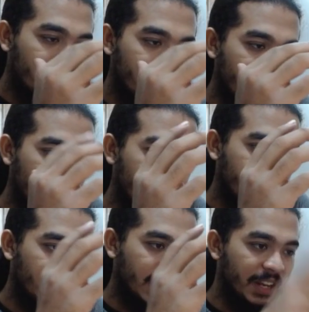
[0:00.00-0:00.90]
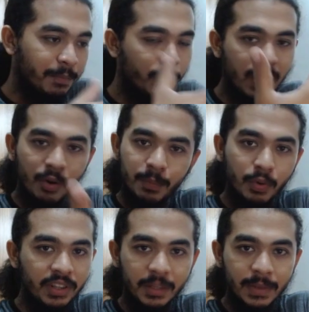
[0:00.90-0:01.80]
আপনি ইনপুট
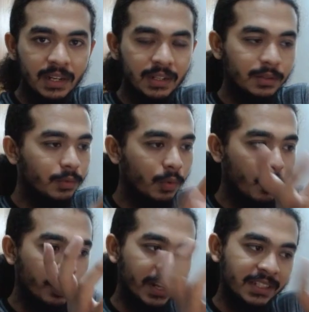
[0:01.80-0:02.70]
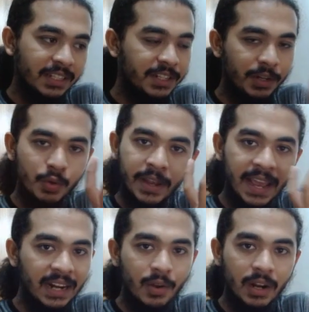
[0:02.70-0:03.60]
আউটপুট দিবেন ওইটা জাস্ট একটু
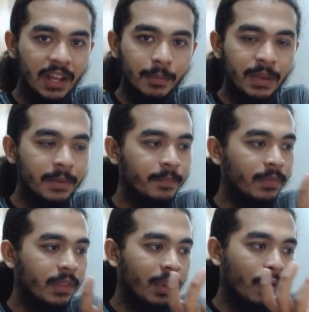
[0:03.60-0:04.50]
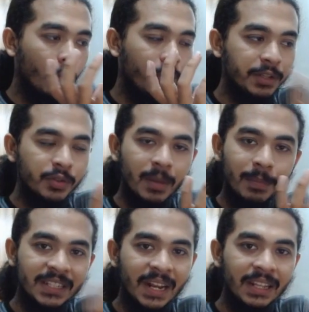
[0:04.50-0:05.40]
খেয়াল করা লাগবে ওইটা যদি
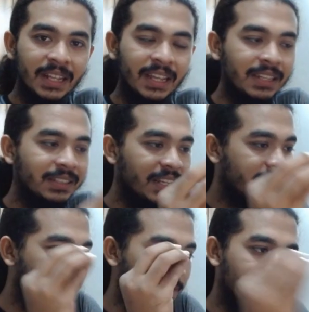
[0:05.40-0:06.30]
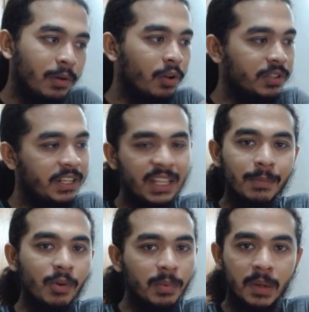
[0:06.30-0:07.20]
আপনার জানা থাকে জাস্ট সিম্পল লজিক
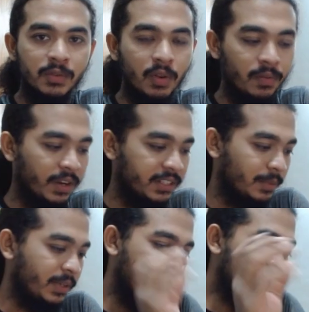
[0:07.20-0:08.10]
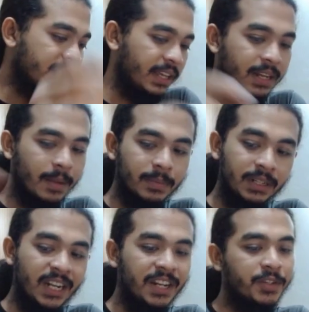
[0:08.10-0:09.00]
দিয়ে প্রবলেমটা সলভ করা যাবে ঠিক আছে এটা আপনার
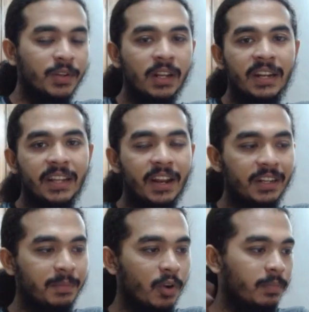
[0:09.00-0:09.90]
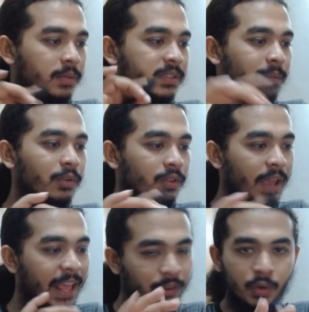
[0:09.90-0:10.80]
ট্রেডিশনাল ইন্টারেক্টিভ প্রবলেমস এর মতো
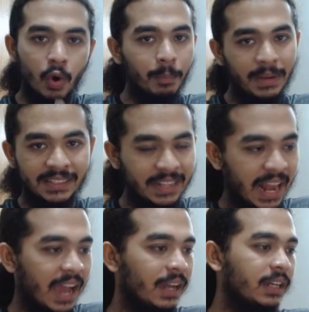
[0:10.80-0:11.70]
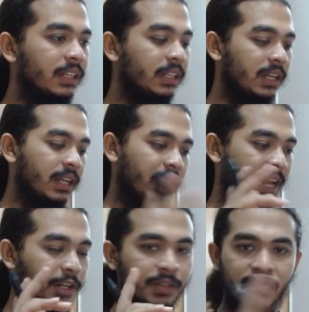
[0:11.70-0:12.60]
এত কমপ্লেক্স না
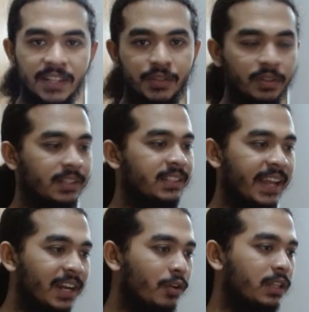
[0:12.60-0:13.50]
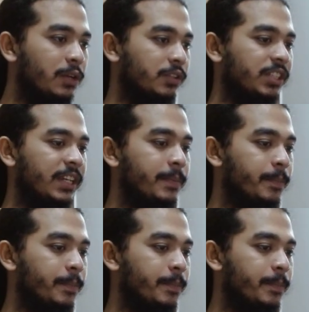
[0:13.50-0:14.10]
এটা হচ্ছে ফার্স্ট কথা সেকেন্ড কথা হচ্ছে